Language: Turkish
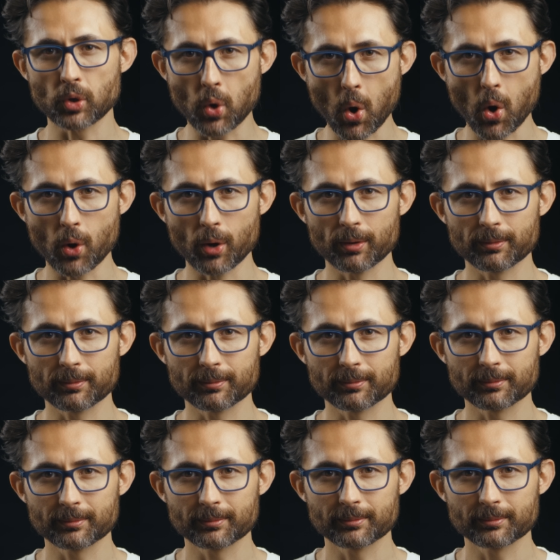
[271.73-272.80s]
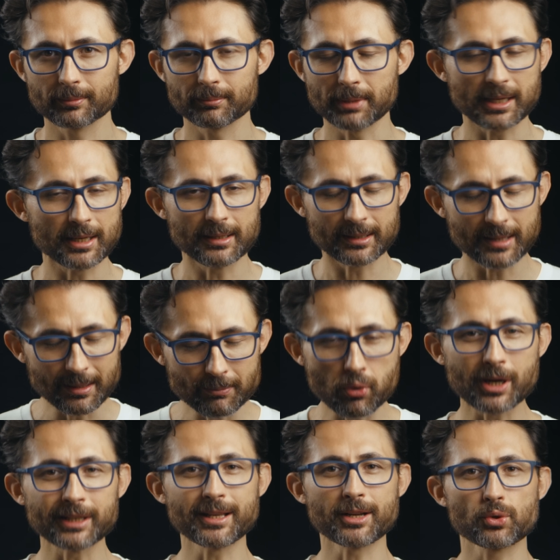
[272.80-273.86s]
Go. Peki neden
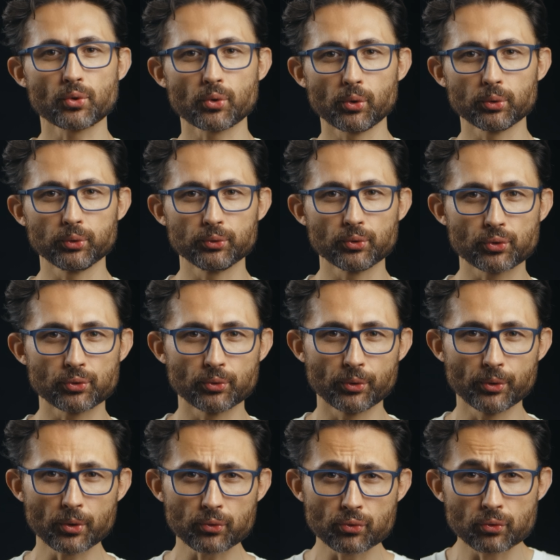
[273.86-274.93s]
bu kadar zor olduğu düşünülüyor?